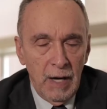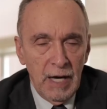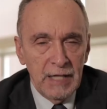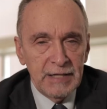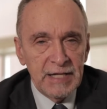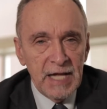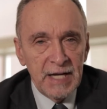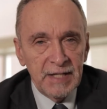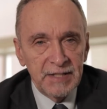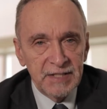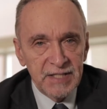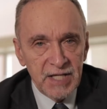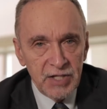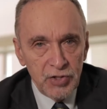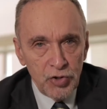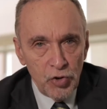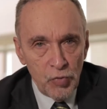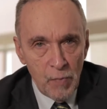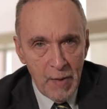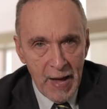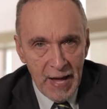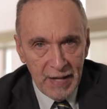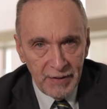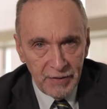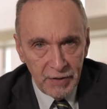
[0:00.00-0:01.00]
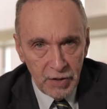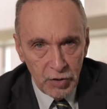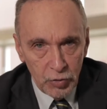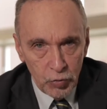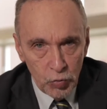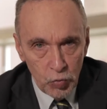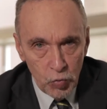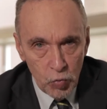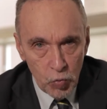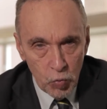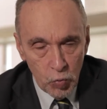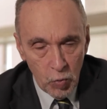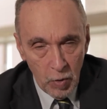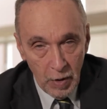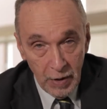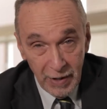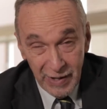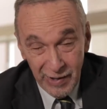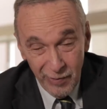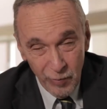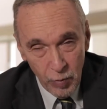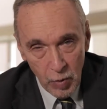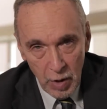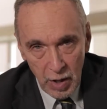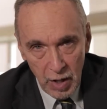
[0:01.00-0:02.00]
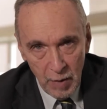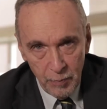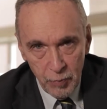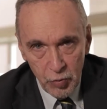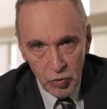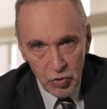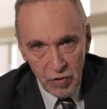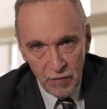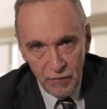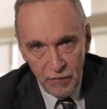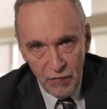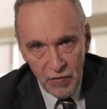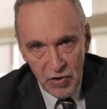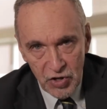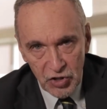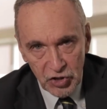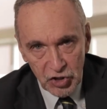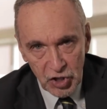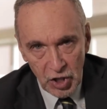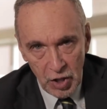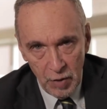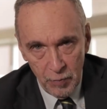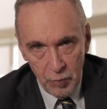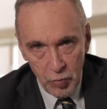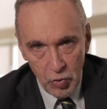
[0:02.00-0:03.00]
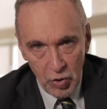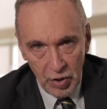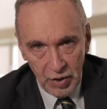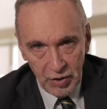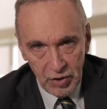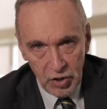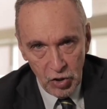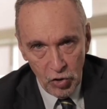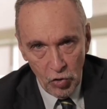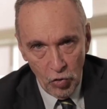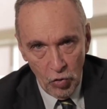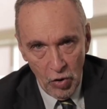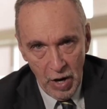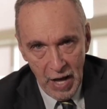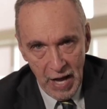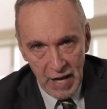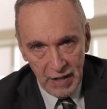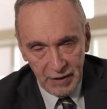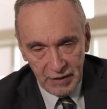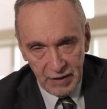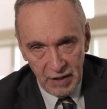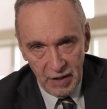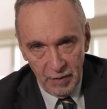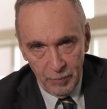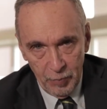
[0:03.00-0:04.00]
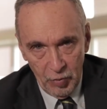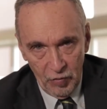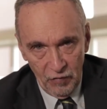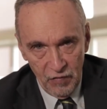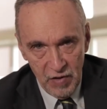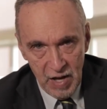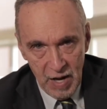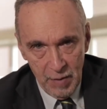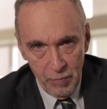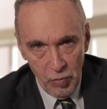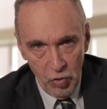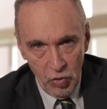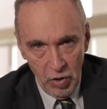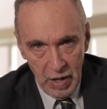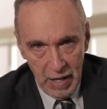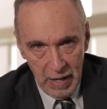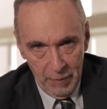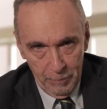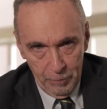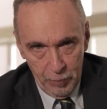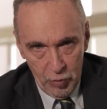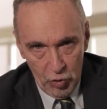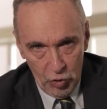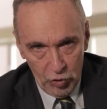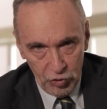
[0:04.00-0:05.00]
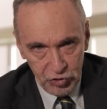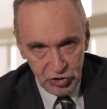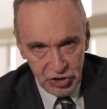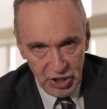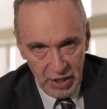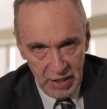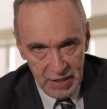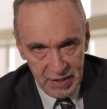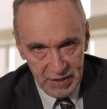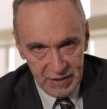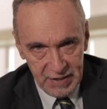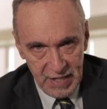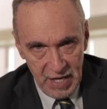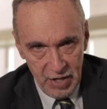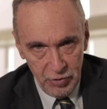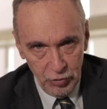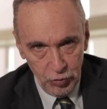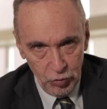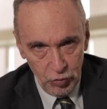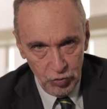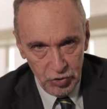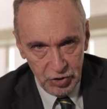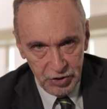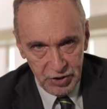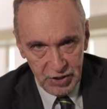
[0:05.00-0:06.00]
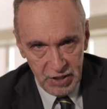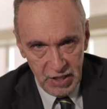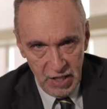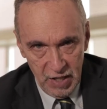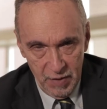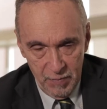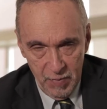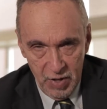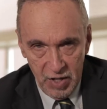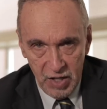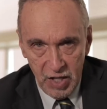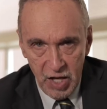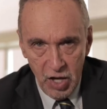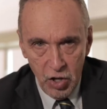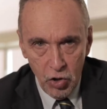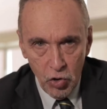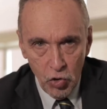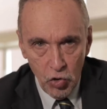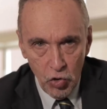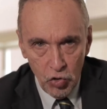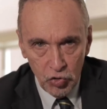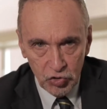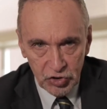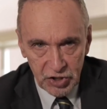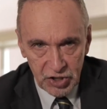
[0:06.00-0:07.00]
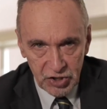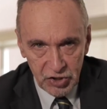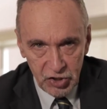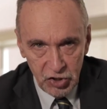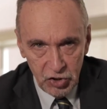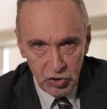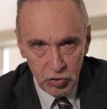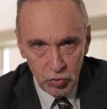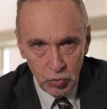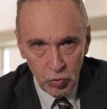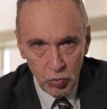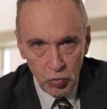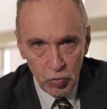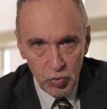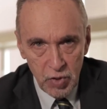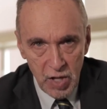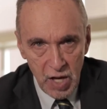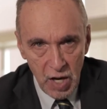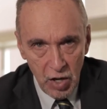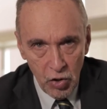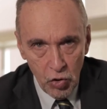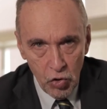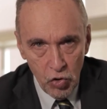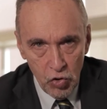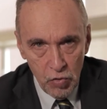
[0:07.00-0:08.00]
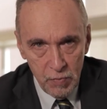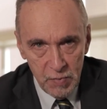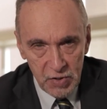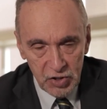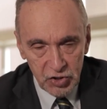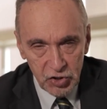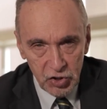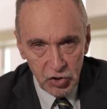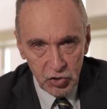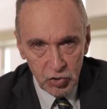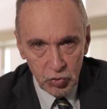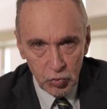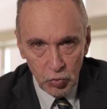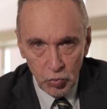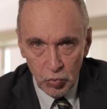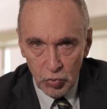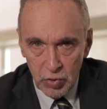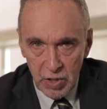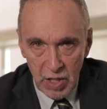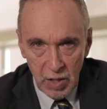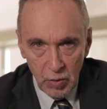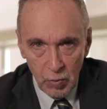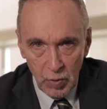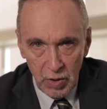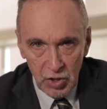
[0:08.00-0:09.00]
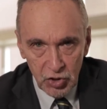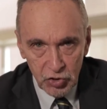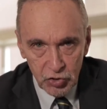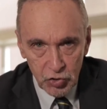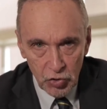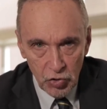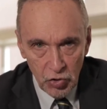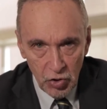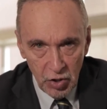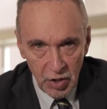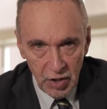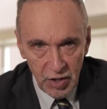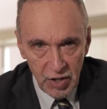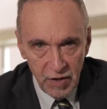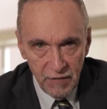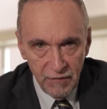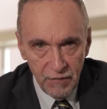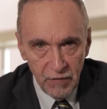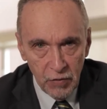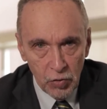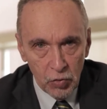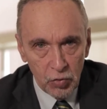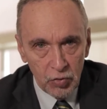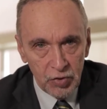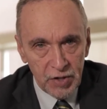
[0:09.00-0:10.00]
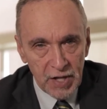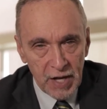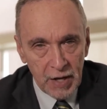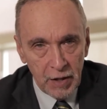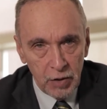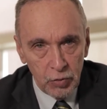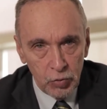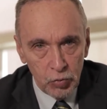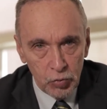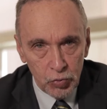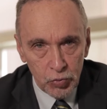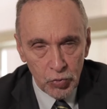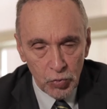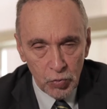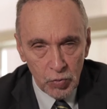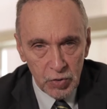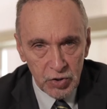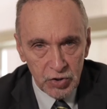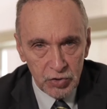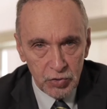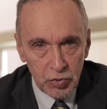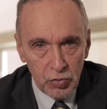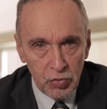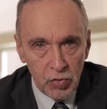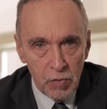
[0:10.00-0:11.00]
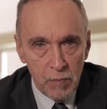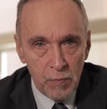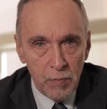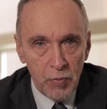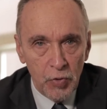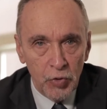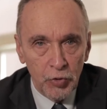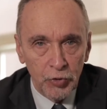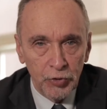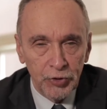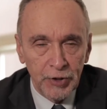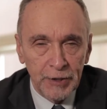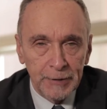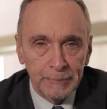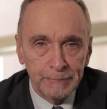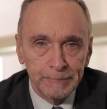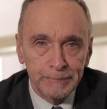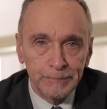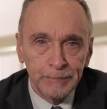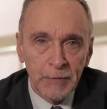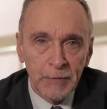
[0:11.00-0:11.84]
La terza domanda dunque, che è quella più difficile, più articolata, proviamo a porcela intanto insieme. Che cosa si studia, come si studia e quali sono le difficoltà che tutto questo comporta?